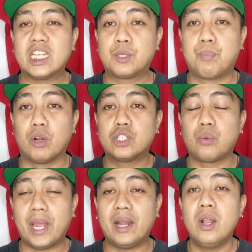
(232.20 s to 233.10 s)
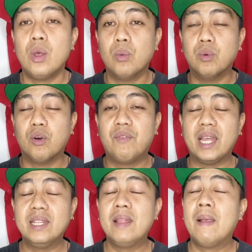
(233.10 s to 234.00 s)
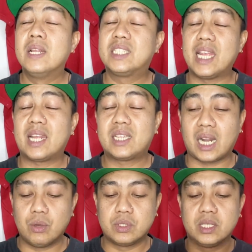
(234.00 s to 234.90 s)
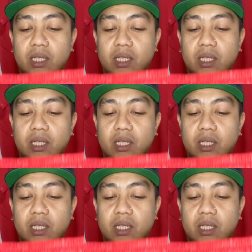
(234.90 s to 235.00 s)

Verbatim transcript: sportswear, woven, check trousers